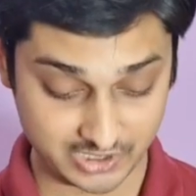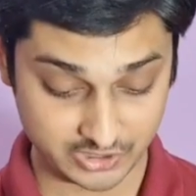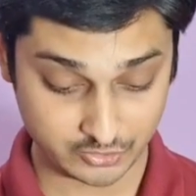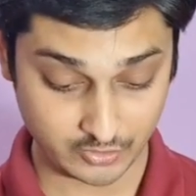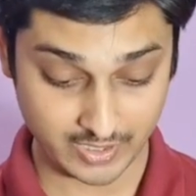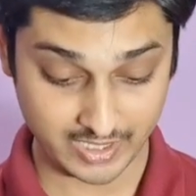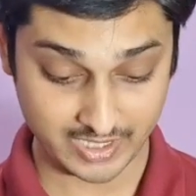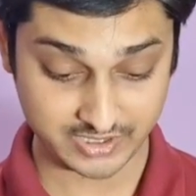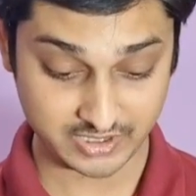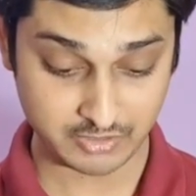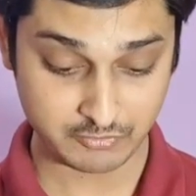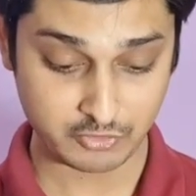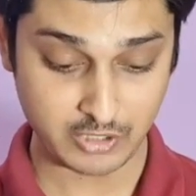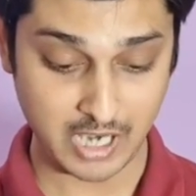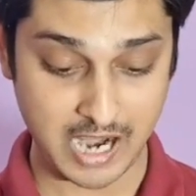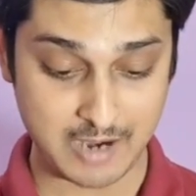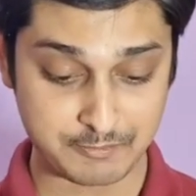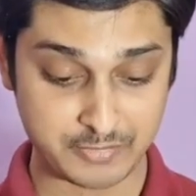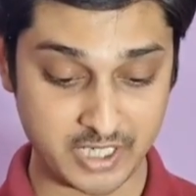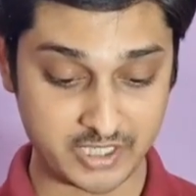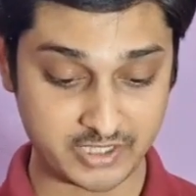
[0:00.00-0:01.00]
রিলিজ হয়ে গেছে এবং
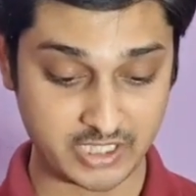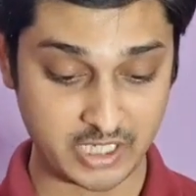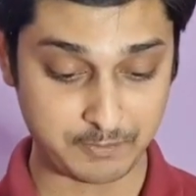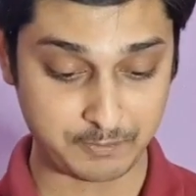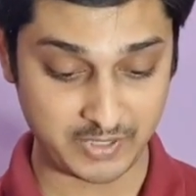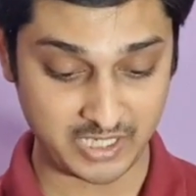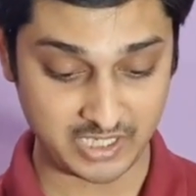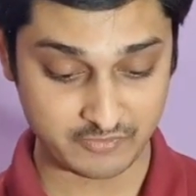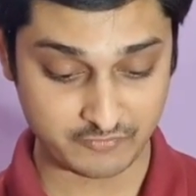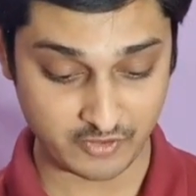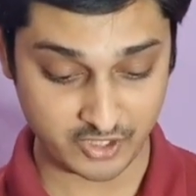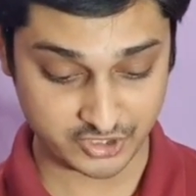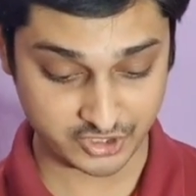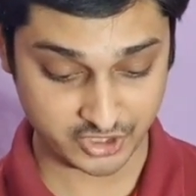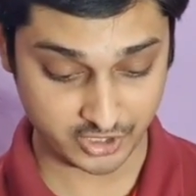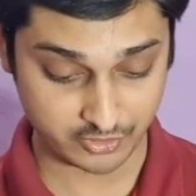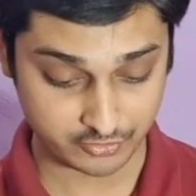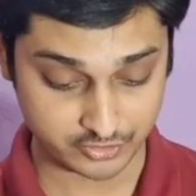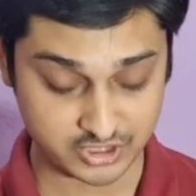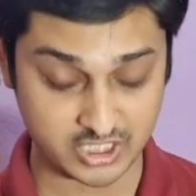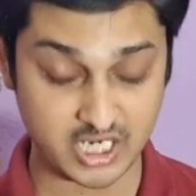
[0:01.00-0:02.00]
আপডেটটি বিল্ড
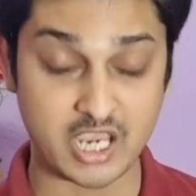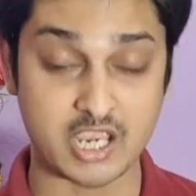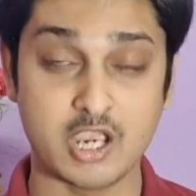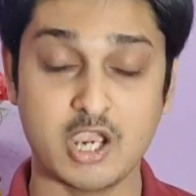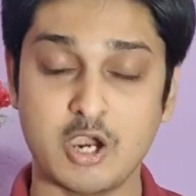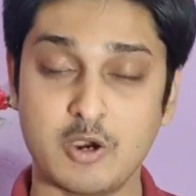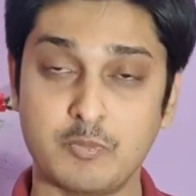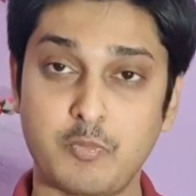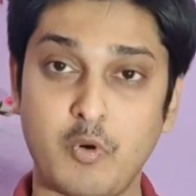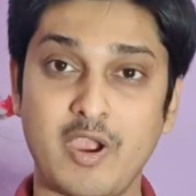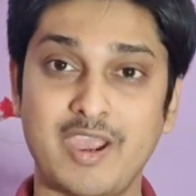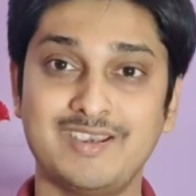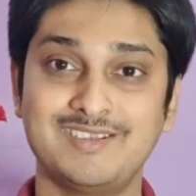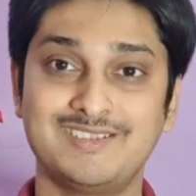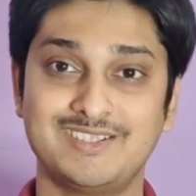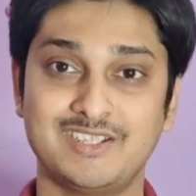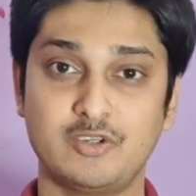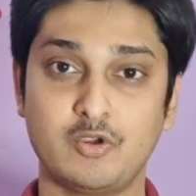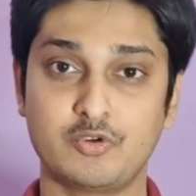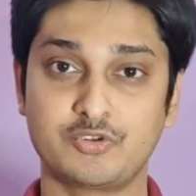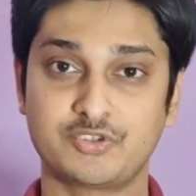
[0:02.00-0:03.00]
ভার্সন হচ্ছে পয়েন্ট
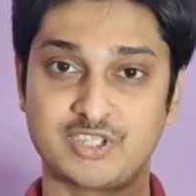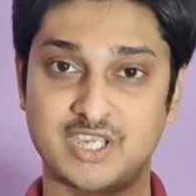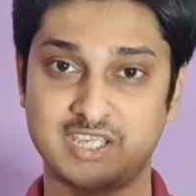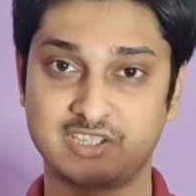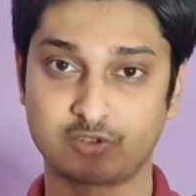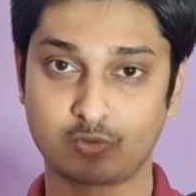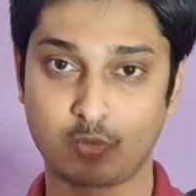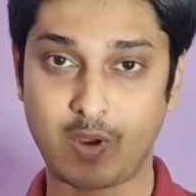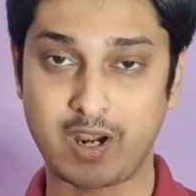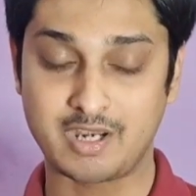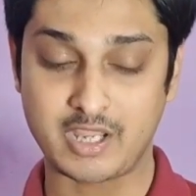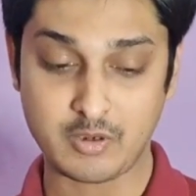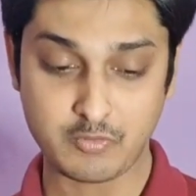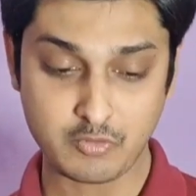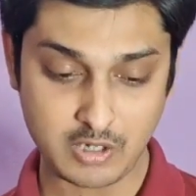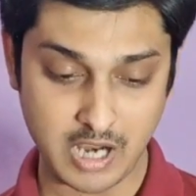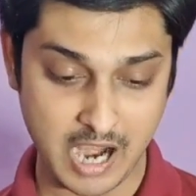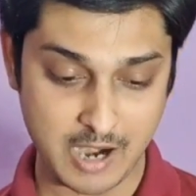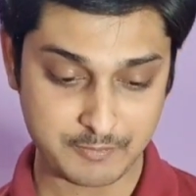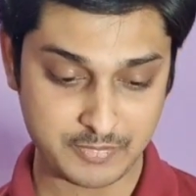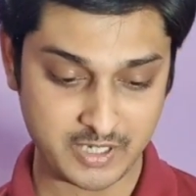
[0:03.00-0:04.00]
জিরো সিক্স ওয়ান
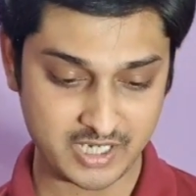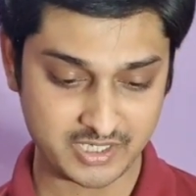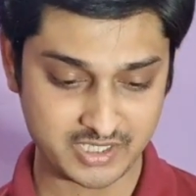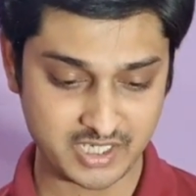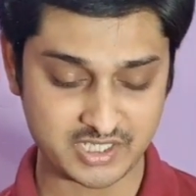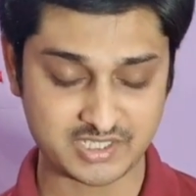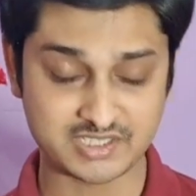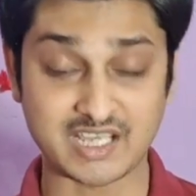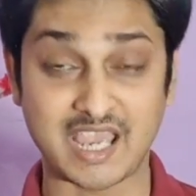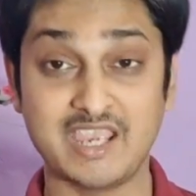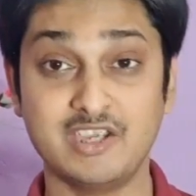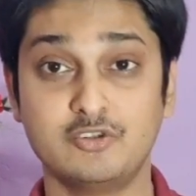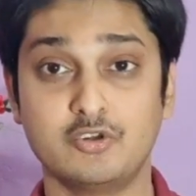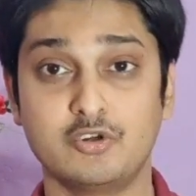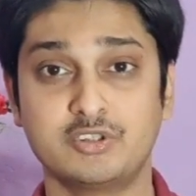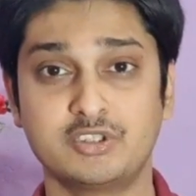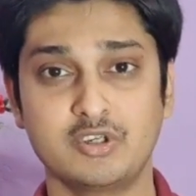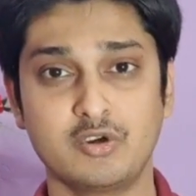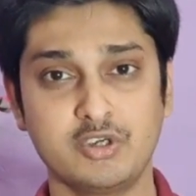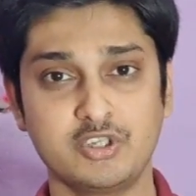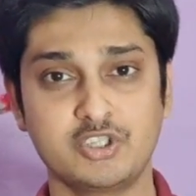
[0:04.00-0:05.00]
এবং আপডেটটির সাইজ
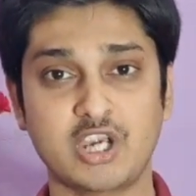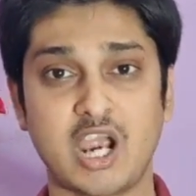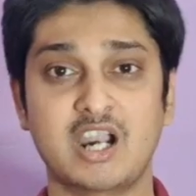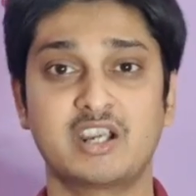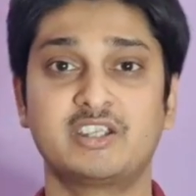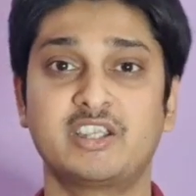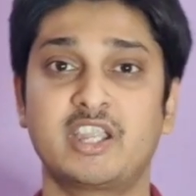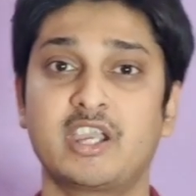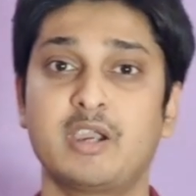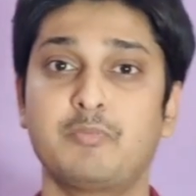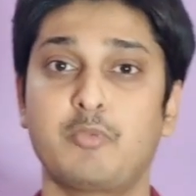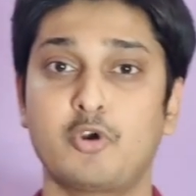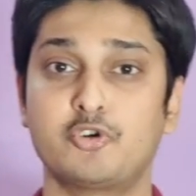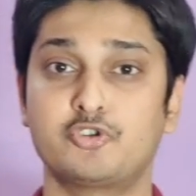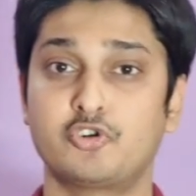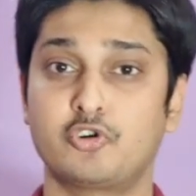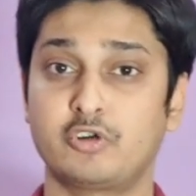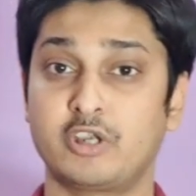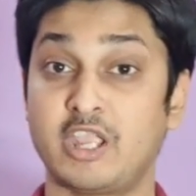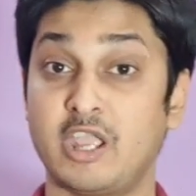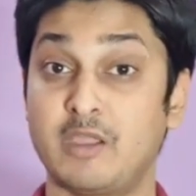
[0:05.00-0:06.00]
হচ্ছে ওই ষাট থেকে
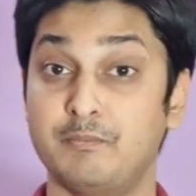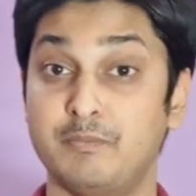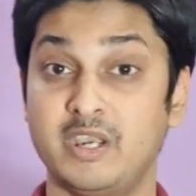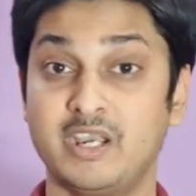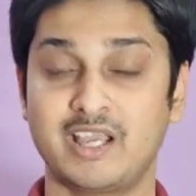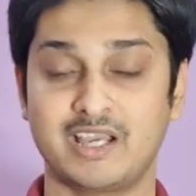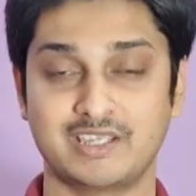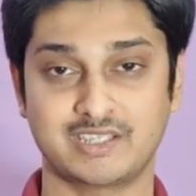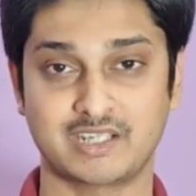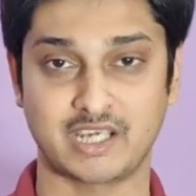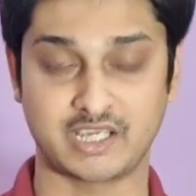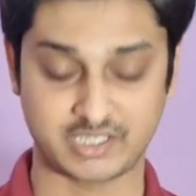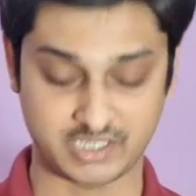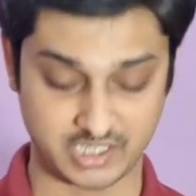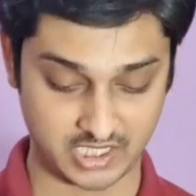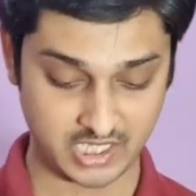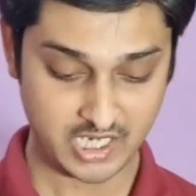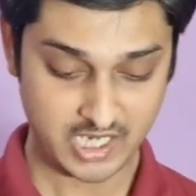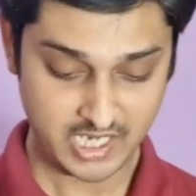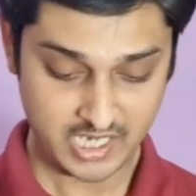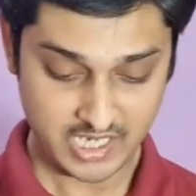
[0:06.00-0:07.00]
পঁয়ষট্টি এমবির কাছাকাছি